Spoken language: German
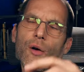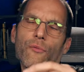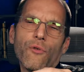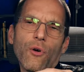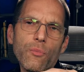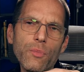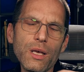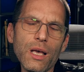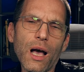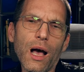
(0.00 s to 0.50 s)

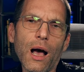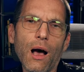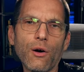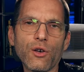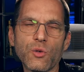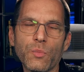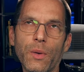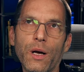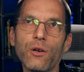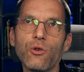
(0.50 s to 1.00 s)
von mir
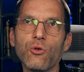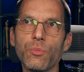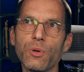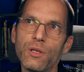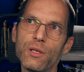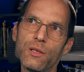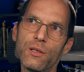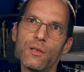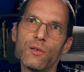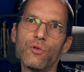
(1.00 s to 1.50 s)
aus mal über
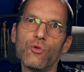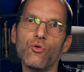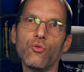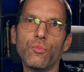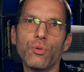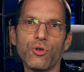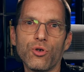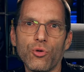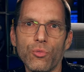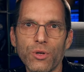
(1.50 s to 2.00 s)
dieses
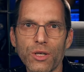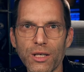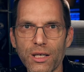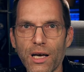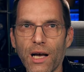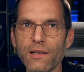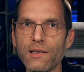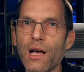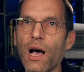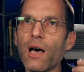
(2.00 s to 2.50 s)
Üppisch, über die
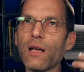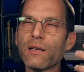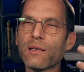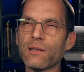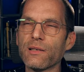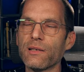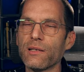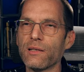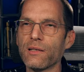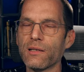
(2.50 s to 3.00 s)

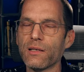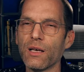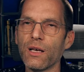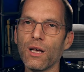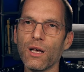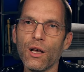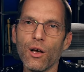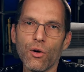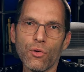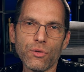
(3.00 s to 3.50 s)
Katharsis
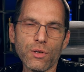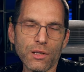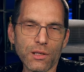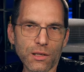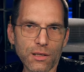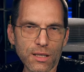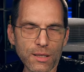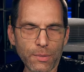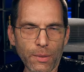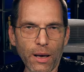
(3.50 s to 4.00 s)
und
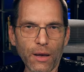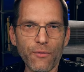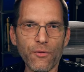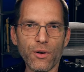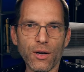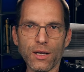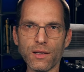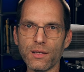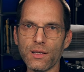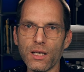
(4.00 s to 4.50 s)
dieses
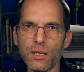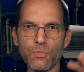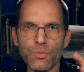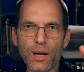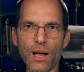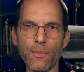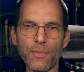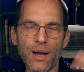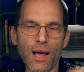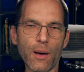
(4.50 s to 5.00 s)
Zweifeln an sich,
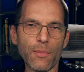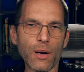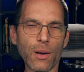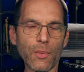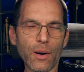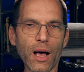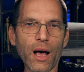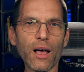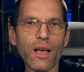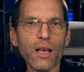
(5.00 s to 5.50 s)
bla bla bla
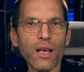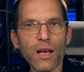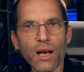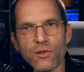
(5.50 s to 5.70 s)
bla.